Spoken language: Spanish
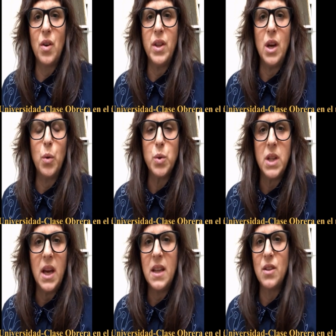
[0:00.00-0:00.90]

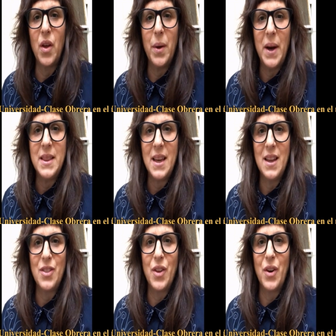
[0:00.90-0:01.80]
discutiendo,
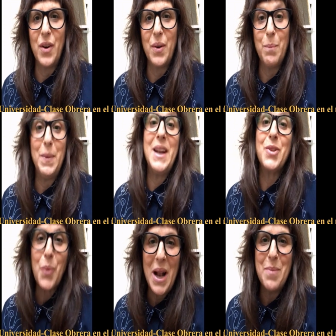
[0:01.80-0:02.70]
debatiendo
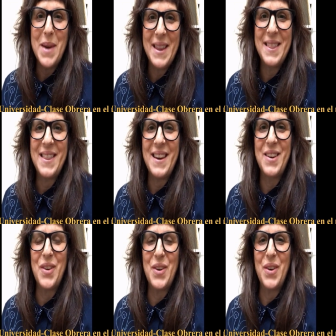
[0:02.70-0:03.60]
virtualmente
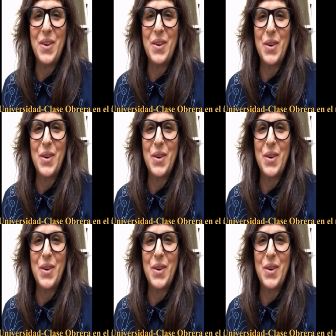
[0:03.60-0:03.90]
con